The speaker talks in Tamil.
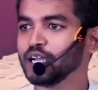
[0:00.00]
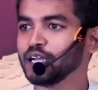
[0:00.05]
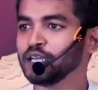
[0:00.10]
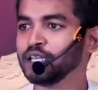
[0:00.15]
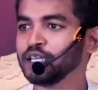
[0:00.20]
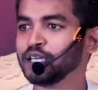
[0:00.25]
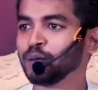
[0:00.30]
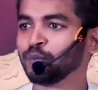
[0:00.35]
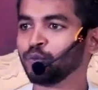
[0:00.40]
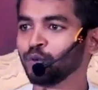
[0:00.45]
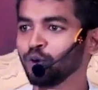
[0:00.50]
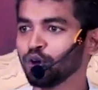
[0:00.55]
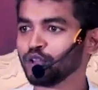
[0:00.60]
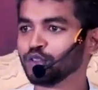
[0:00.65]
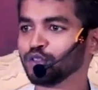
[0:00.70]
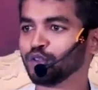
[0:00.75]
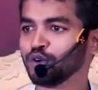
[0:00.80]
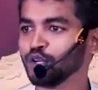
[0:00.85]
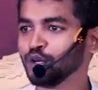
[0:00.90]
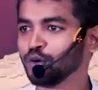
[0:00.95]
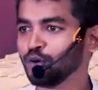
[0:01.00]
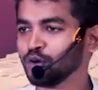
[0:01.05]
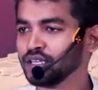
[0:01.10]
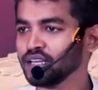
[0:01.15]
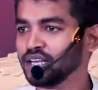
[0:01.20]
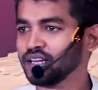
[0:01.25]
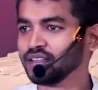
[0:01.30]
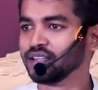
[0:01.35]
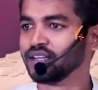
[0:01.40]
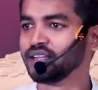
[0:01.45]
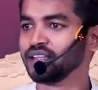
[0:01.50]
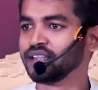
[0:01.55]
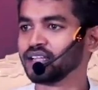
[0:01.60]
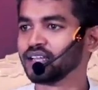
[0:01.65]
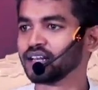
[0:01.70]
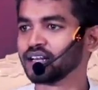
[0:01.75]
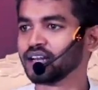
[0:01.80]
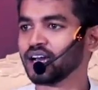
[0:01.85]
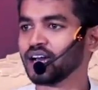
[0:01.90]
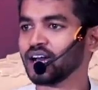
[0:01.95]
நீங்கள் பிறந்தோடனே ஒரு எழுத்து
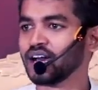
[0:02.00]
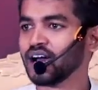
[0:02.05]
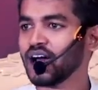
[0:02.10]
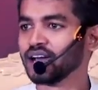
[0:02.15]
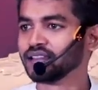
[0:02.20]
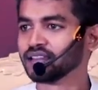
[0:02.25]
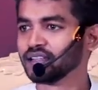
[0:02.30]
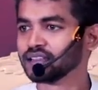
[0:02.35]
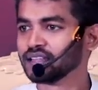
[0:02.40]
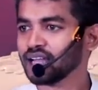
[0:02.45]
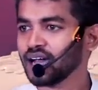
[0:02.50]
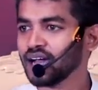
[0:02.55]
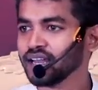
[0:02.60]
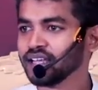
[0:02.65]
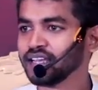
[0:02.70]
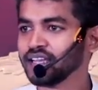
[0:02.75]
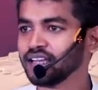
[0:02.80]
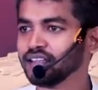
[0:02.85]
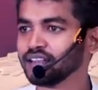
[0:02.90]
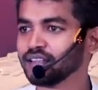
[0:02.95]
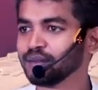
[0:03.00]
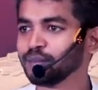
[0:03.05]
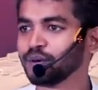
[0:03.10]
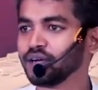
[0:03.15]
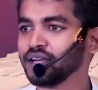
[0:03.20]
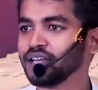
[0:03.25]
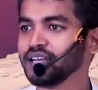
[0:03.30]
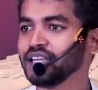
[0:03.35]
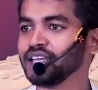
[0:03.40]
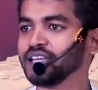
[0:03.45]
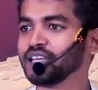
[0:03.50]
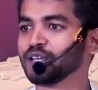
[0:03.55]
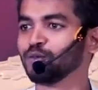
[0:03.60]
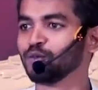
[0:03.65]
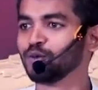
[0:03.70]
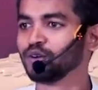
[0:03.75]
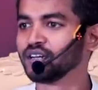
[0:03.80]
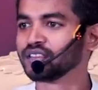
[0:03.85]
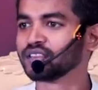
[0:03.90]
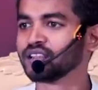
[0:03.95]
எழுதிடுறான் அந்த தலையெழுத்துப்படி நீங்கள்
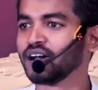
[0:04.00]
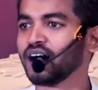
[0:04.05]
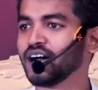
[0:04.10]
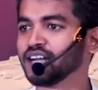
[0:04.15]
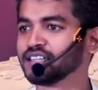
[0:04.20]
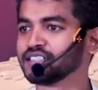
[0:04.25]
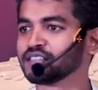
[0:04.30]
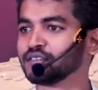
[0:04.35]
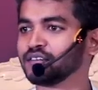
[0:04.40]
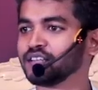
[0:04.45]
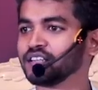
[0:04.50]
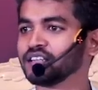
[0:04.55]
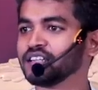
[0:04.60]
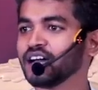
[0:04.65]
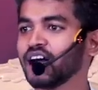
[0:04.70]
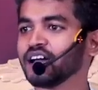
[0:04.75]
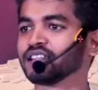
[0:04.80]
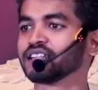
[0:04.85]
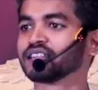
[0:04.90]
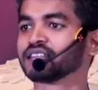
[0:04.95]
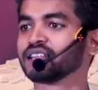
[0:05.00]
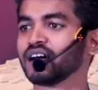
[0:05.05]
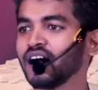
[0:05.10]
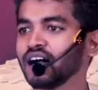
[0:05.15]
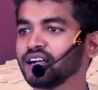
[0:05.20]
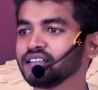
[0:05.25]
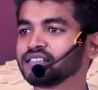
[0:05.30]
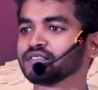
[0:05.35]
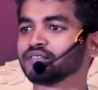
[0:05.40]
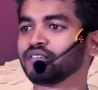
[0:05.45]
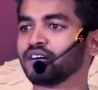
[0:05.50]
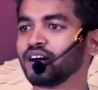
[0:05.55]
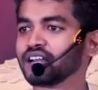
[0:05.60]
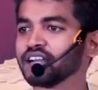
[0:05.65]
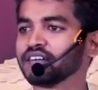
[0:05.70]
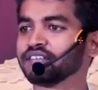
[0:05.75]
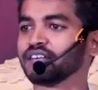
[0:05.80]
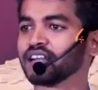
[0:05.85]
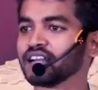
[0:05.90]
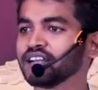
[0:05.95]
உங்களுக்கு தாட்ஸ் வருது அந்த தாட்ஸ்
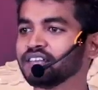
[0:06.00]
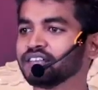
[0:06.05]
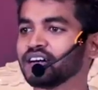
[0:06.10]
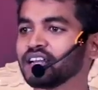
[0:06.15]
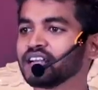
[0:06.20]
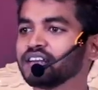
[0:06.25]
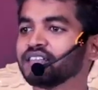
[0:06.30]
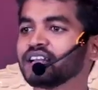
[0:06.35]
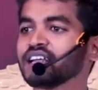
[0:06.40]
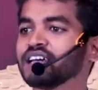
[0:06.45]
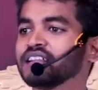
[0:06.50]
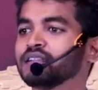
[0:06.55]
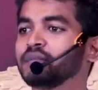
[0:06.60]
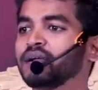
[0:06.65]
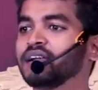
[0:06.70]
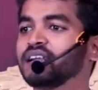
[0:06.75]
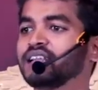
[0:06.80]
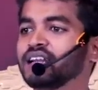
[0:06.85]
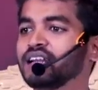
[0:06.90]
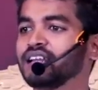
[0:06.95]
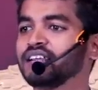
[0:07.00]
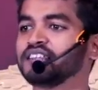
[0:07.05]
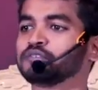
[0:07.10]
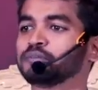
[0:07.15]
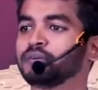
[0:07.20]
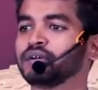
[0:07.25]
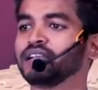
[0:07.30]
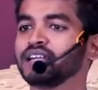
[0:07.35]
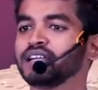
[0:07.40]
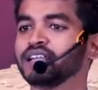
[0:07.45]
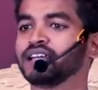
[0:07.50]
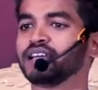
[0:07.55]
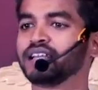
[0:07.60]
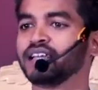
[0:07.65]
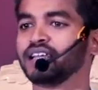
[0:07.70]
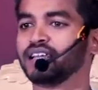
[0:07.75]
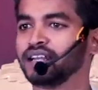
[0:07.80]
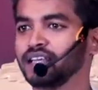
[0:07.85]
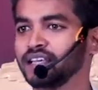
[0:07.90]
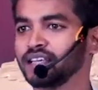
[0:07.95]
வர வர வர வர அதை மெட்டீரியலைஸ் பண்ணிக்கிட்டே
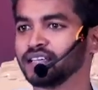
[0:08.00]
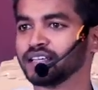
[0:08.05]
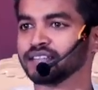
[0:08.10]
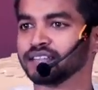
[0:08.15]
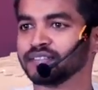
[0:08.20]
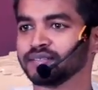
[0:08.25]
இருக்கீங்க நீங்கள்